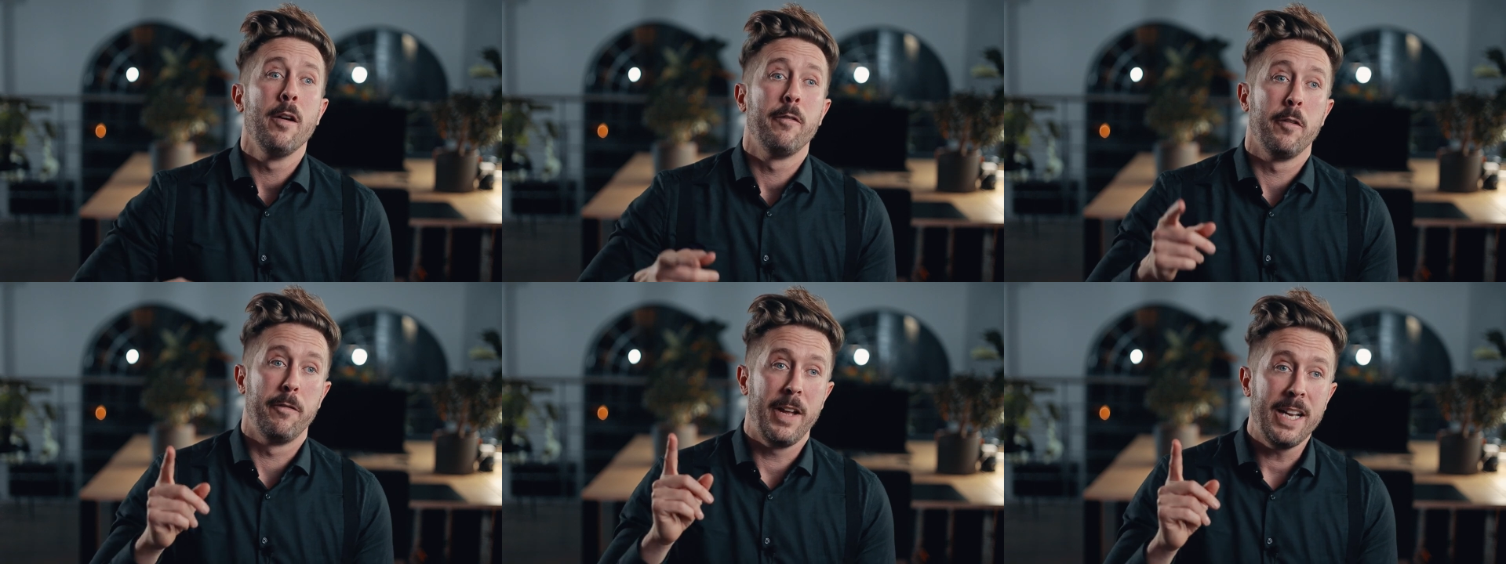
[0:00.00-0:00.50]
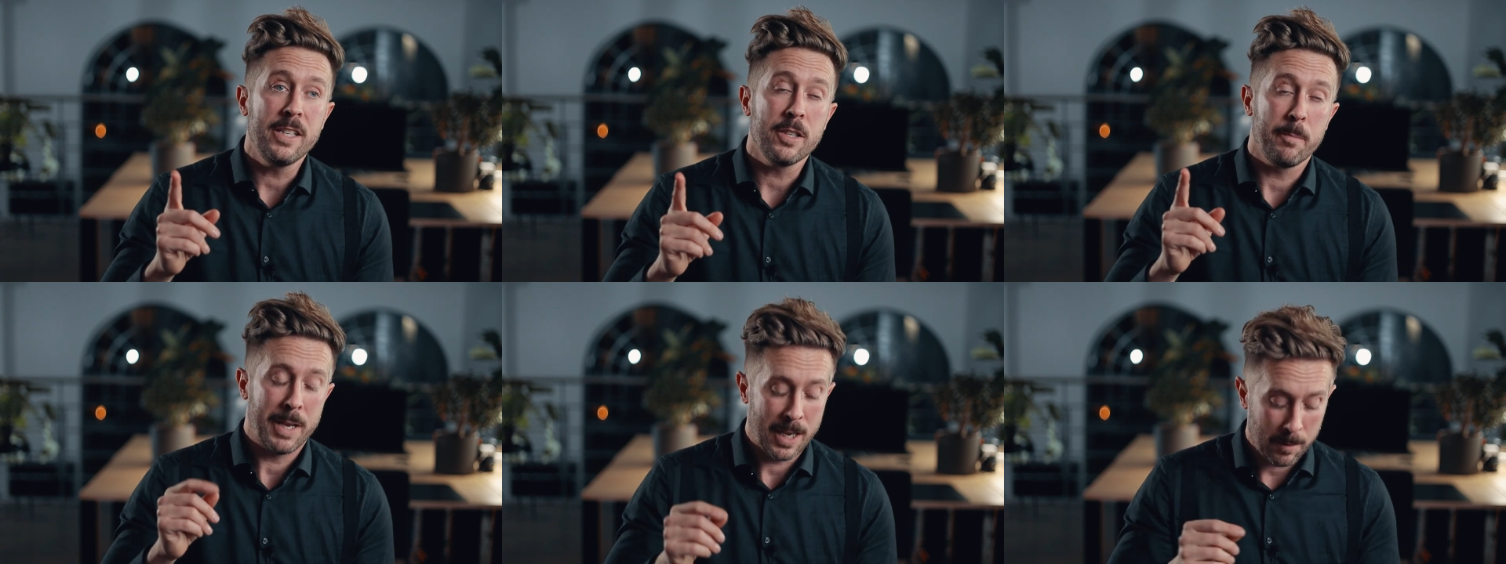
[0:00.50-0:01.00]
Für
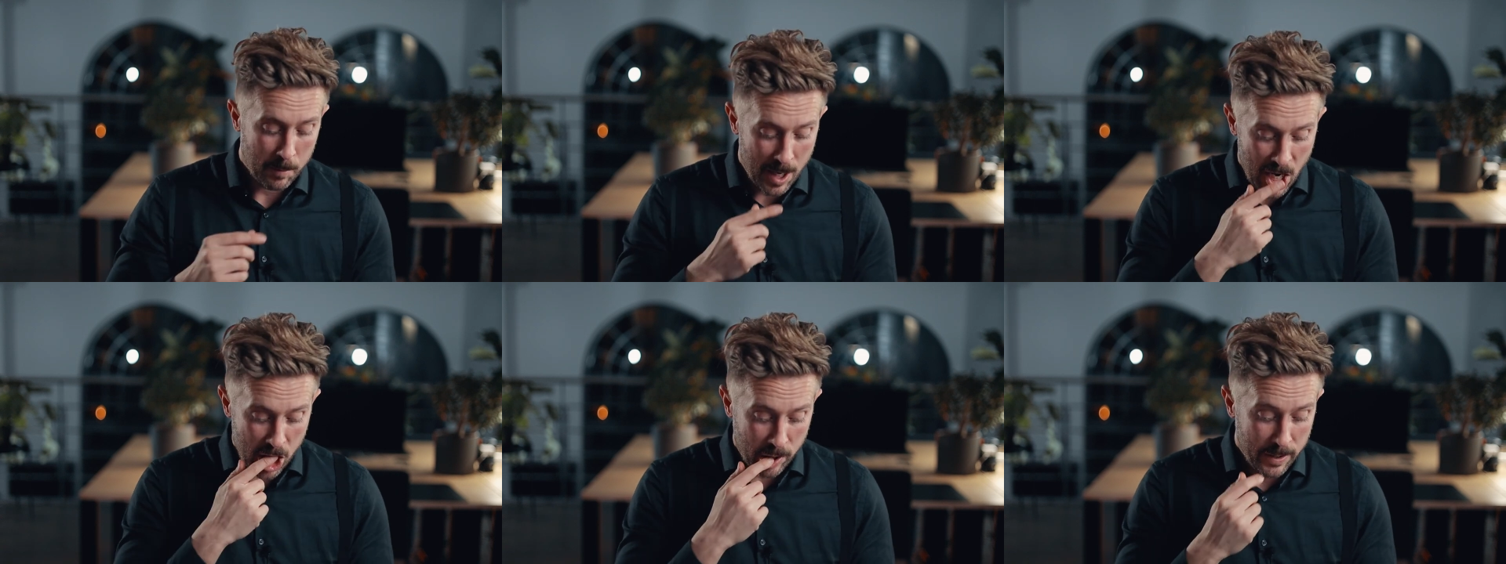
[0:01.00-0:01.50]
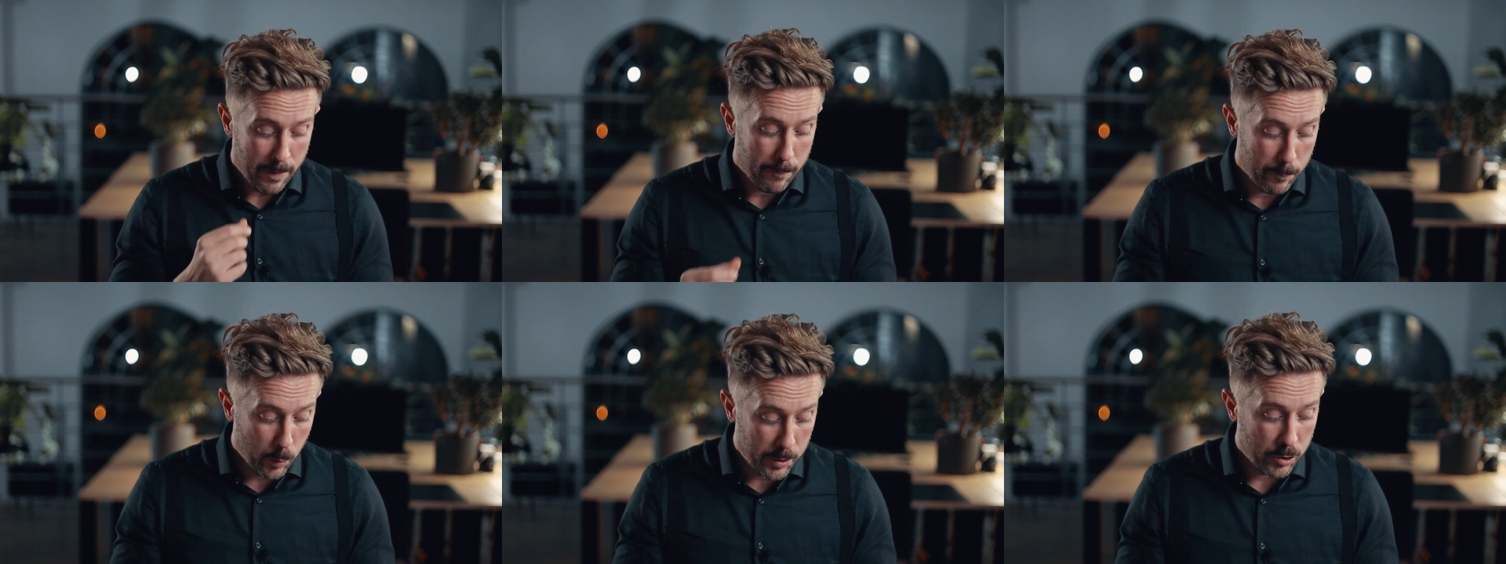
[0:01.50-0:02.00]
welche Merkmale
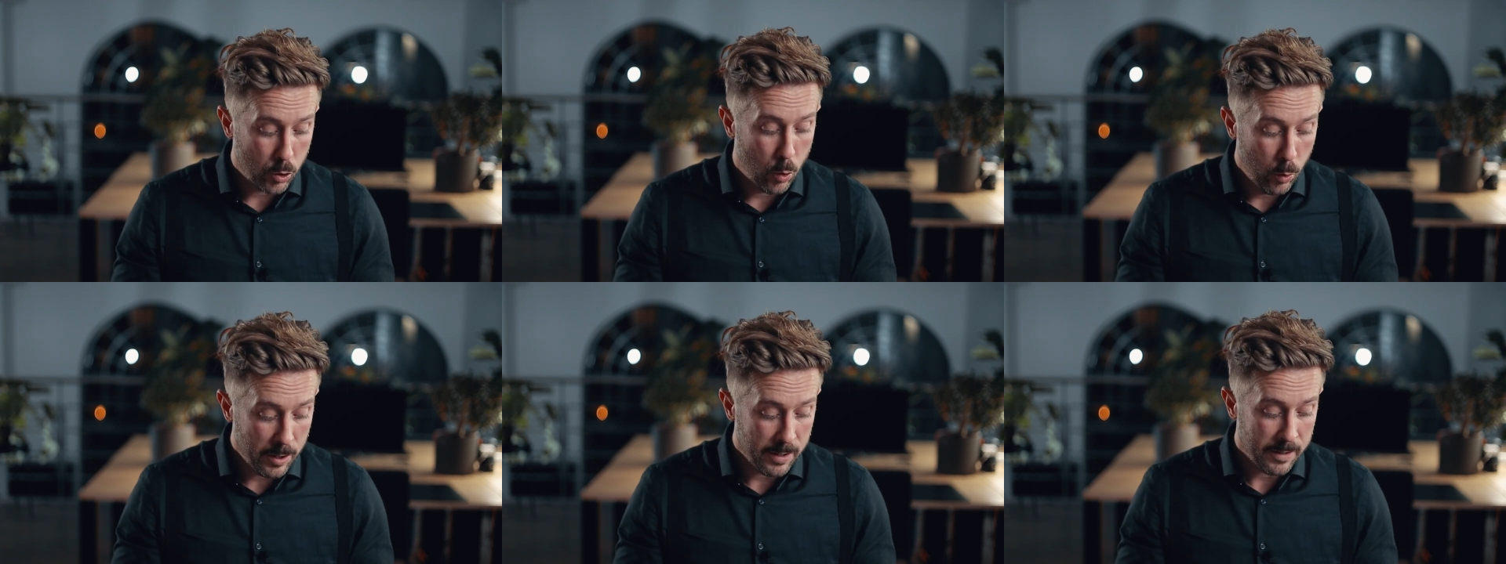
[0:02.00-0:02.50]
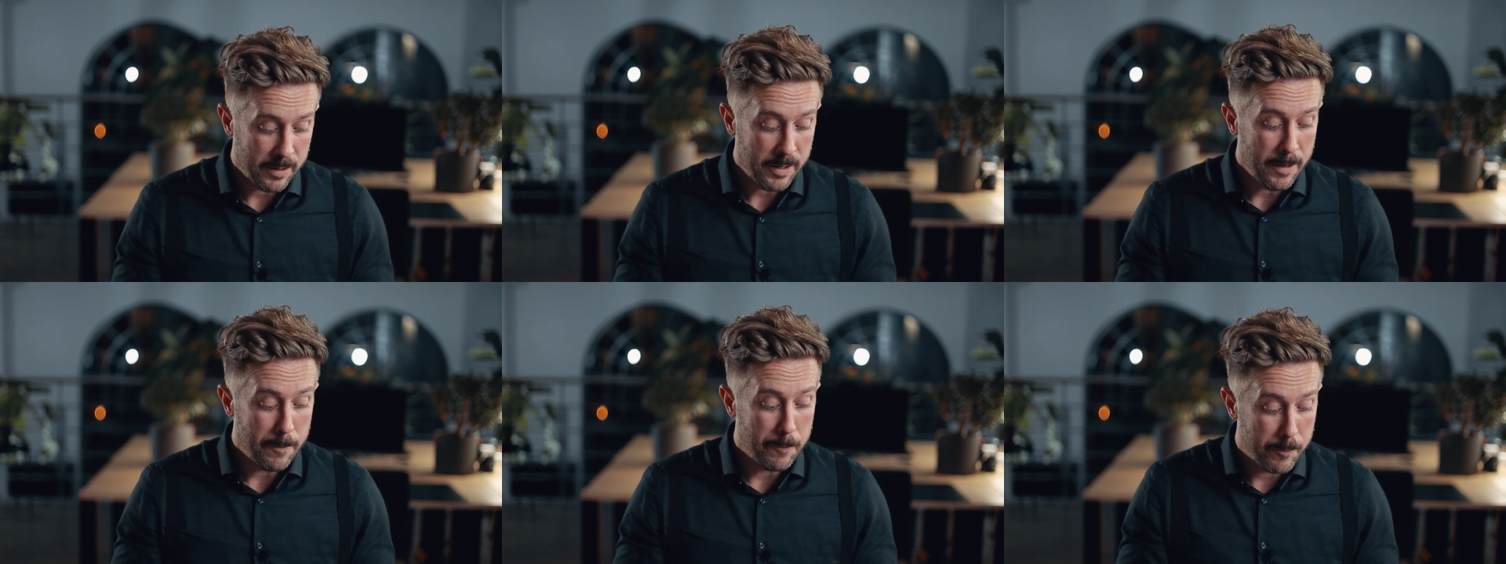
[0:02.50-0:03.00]
würden
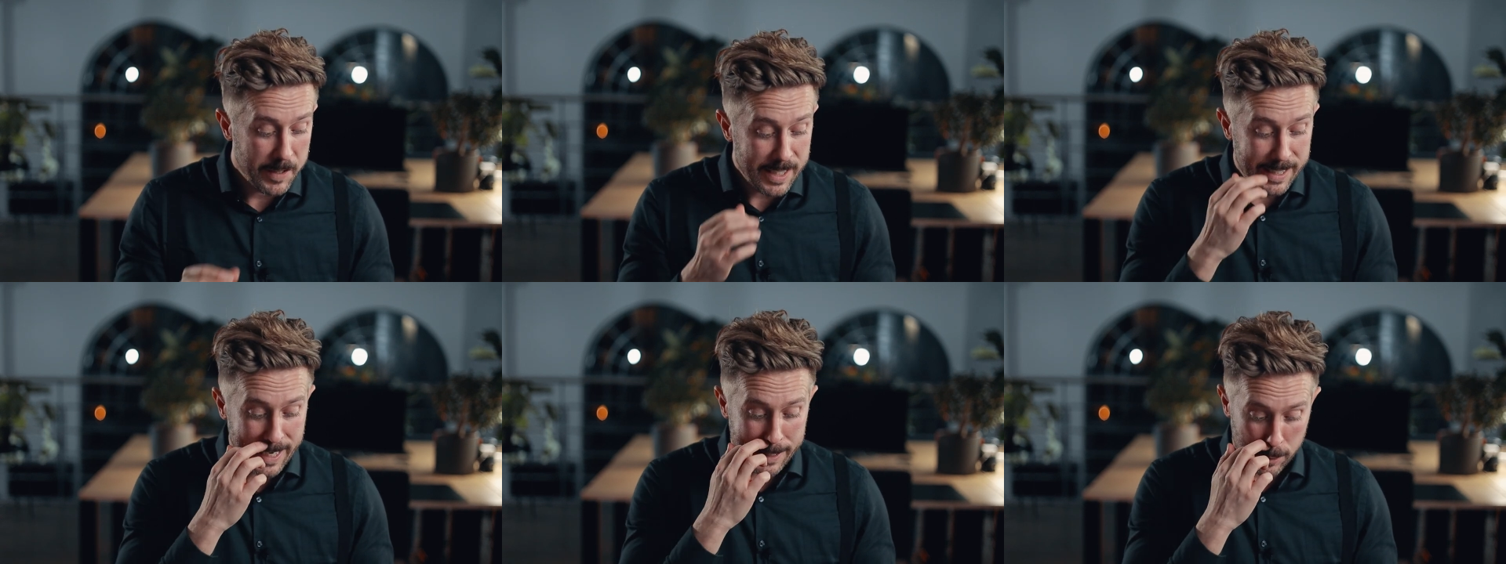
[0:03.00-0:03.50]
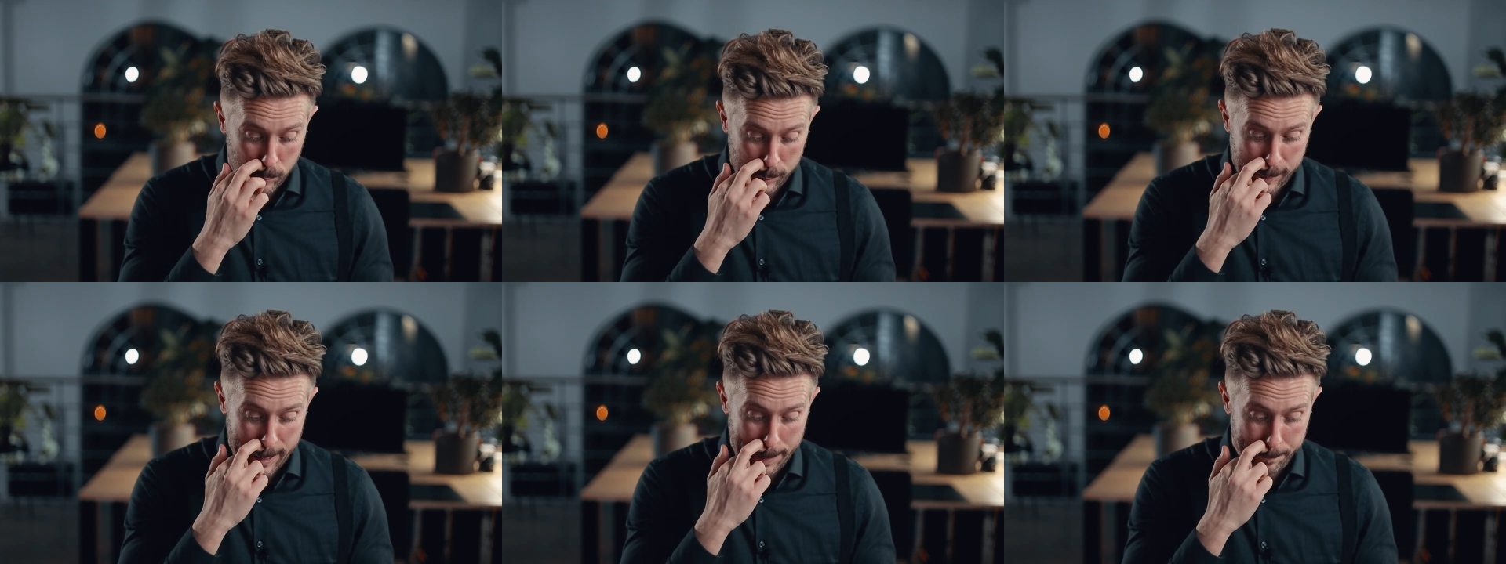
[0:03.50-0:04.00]
Kunden viel Geld
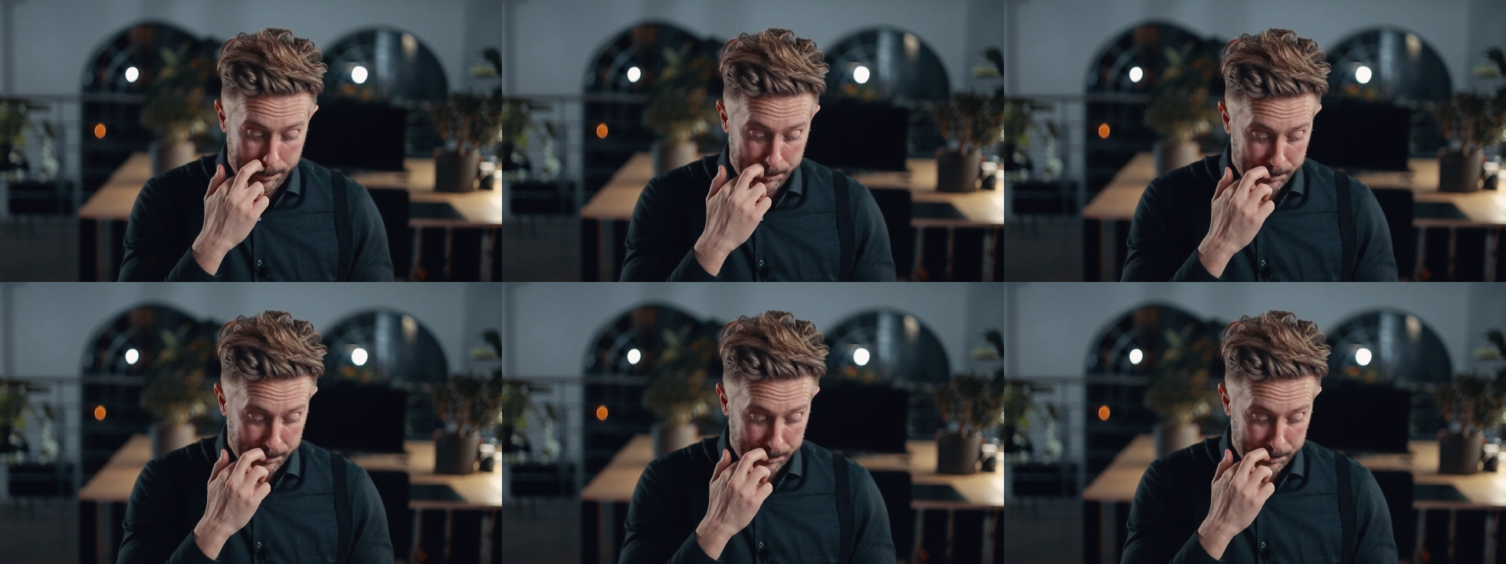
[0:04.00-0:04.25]
ausgeben?